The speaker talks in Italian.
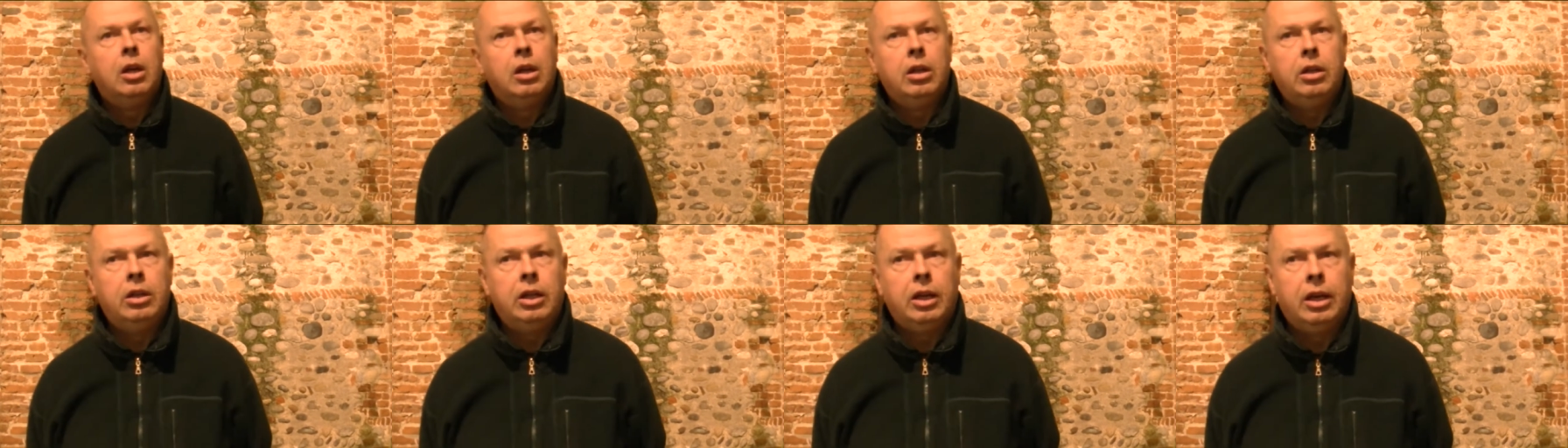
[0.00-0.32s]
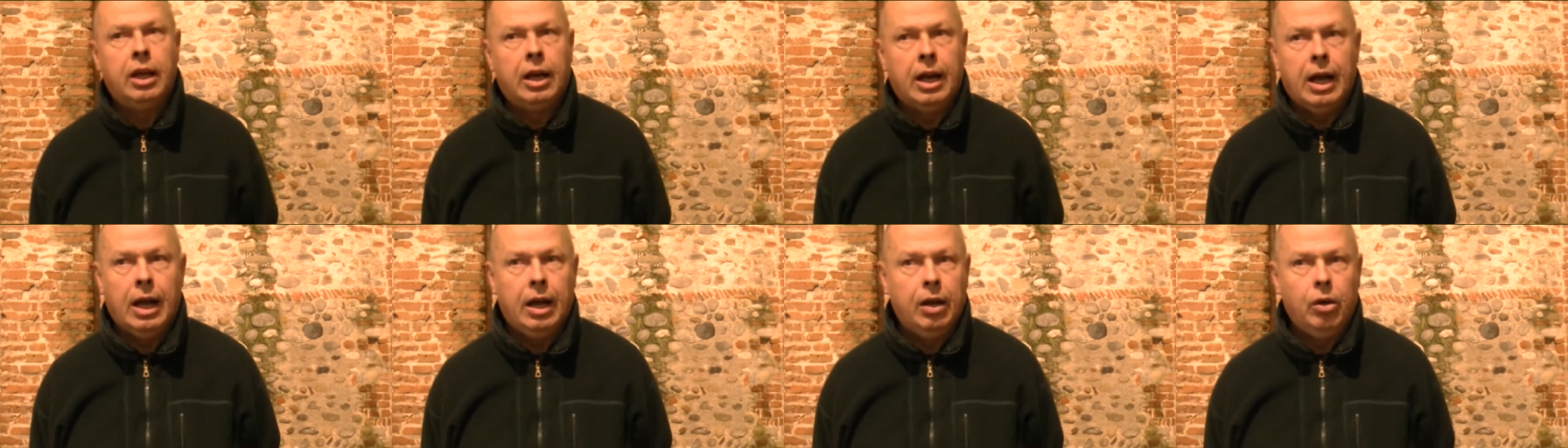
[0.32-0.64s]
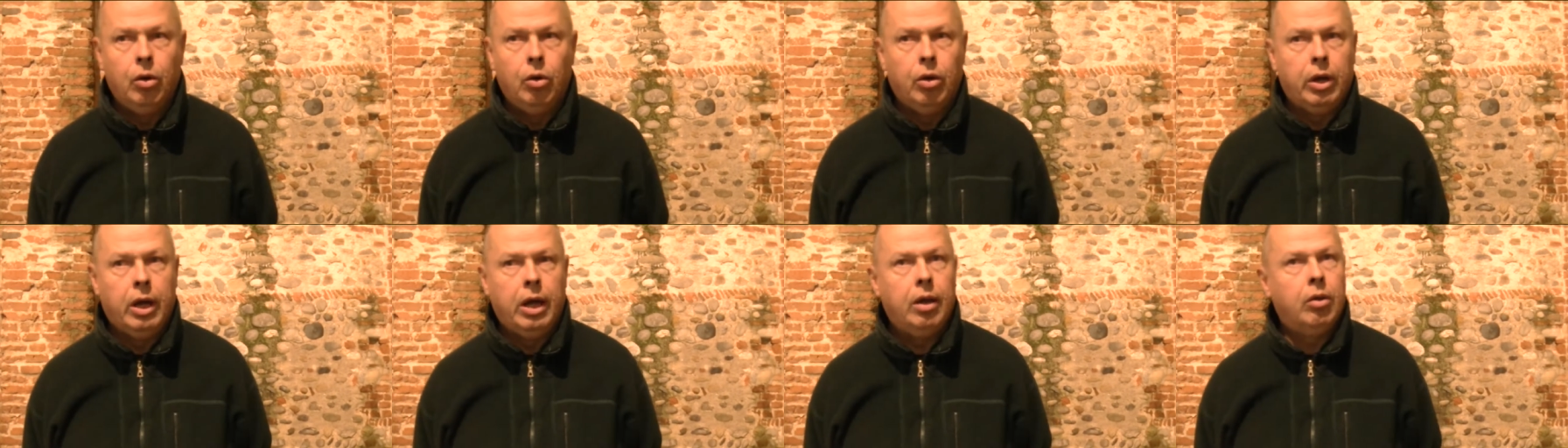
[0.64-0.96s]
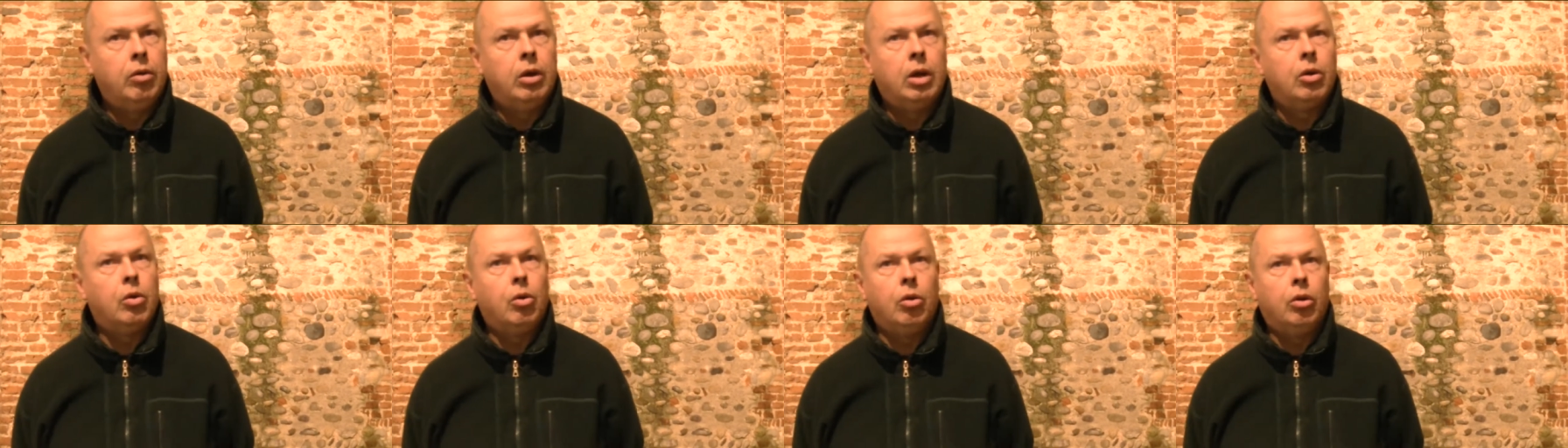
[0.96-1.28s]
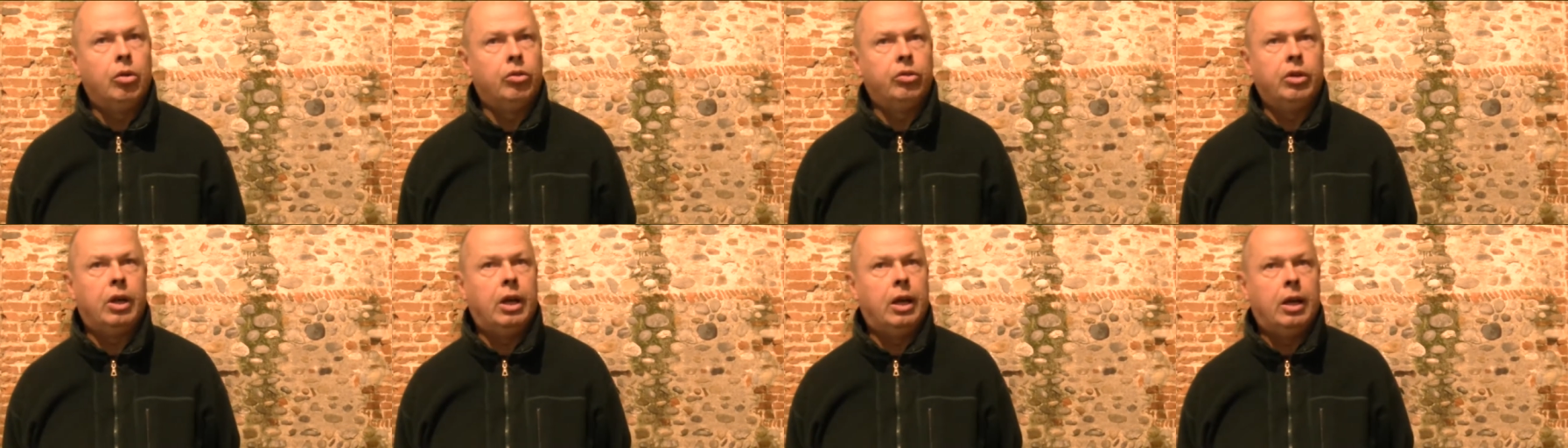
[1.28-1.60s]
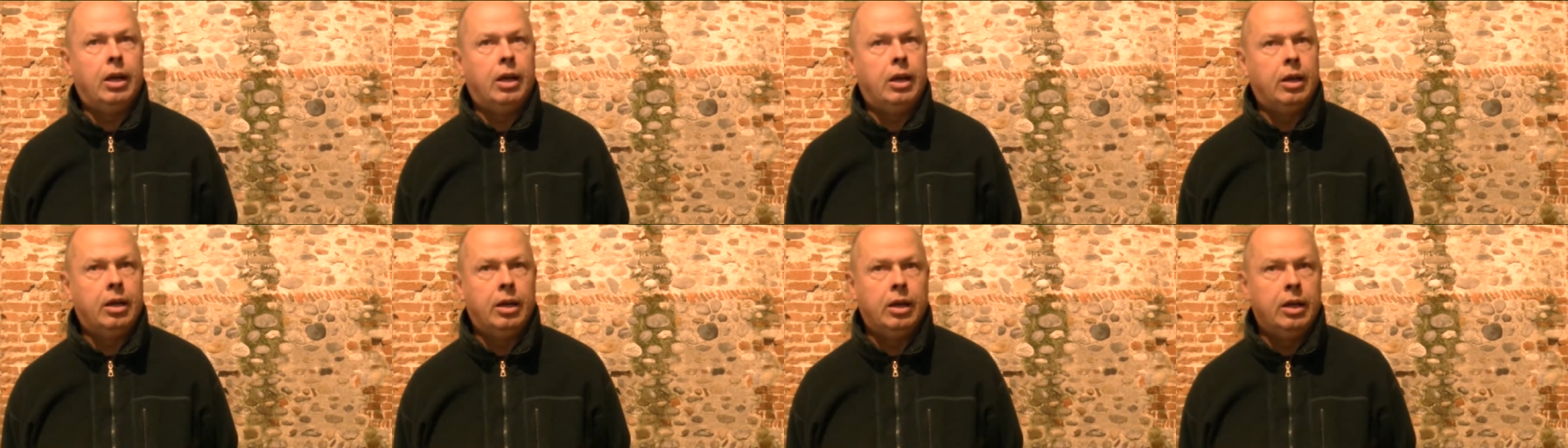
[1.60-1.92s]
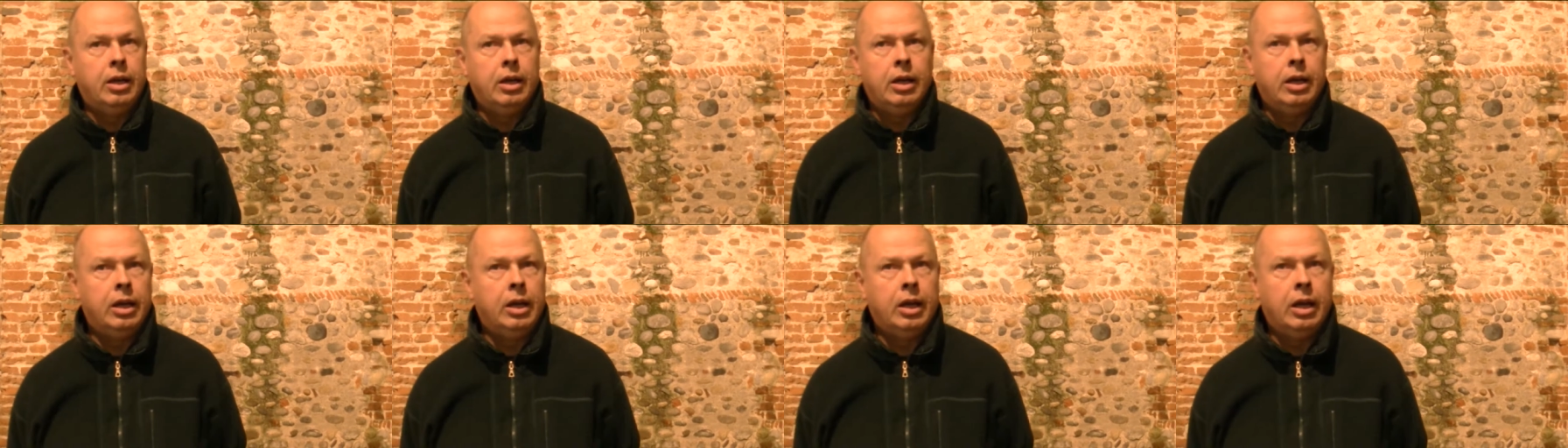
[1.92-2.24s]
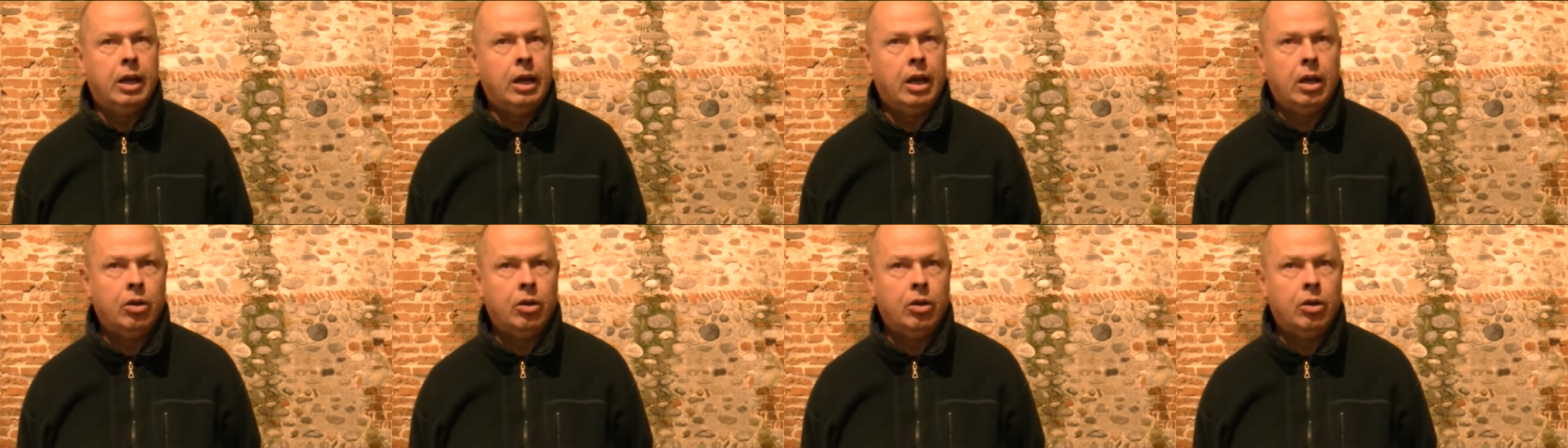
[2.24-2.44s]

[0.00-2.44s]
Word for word: di grano è una cosa eh,